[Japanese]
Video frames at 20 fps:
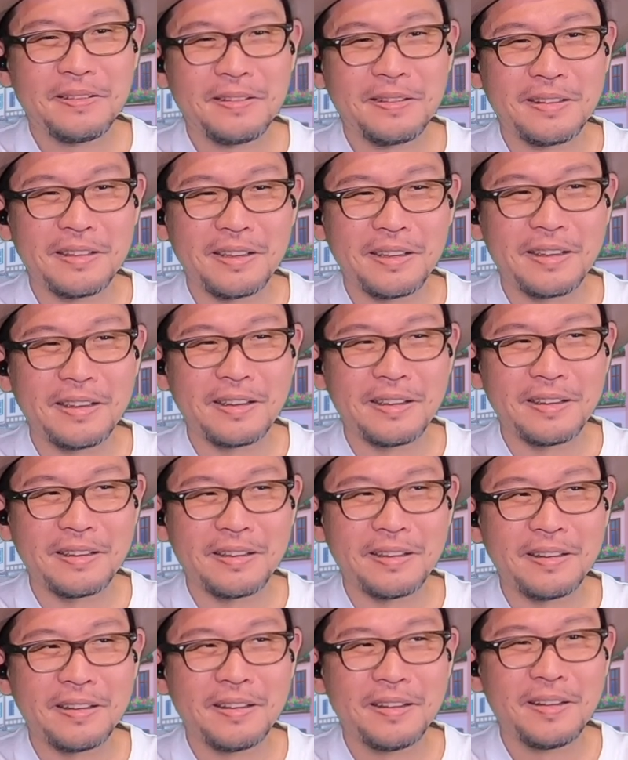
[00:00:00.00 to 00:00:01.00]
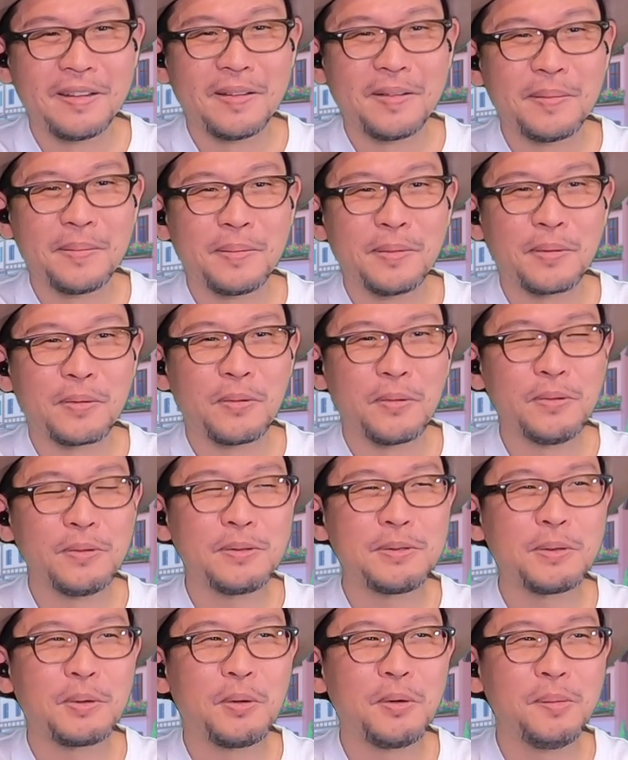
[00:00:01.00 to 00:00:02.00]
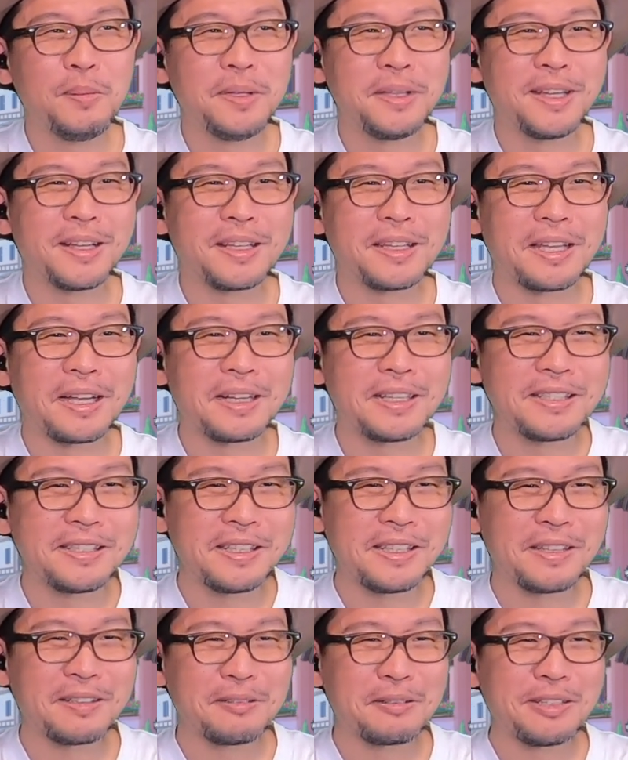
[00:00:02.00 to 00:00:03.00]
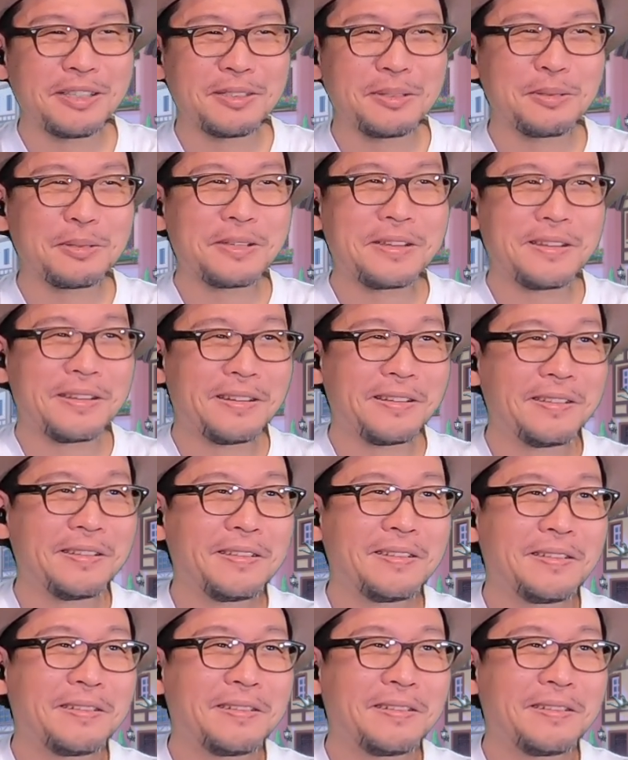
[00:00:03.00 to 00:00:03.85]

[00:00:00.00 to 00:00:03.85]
ねえ。もうこの人褒めたら抱かせてくれそうじゃない